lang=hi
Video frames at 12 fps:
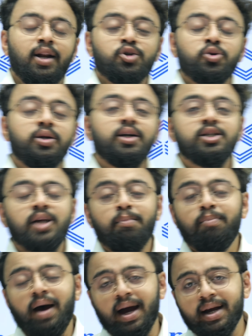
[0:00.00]
हेलो स्टूडेंट्स आई
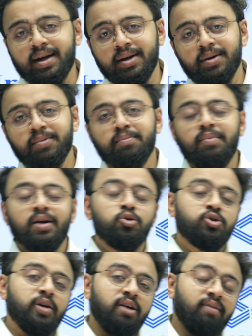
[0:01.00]
एम बैक मैं
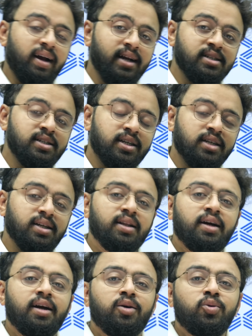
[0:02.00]
कुछ नई वैकेंसीज के
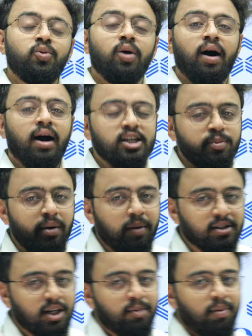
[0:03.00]
साथ आया हूँ आज मैं
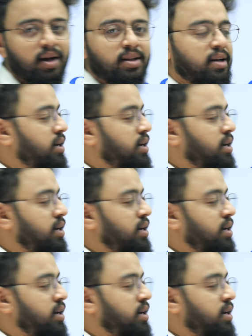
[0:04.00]
आपके साथ बात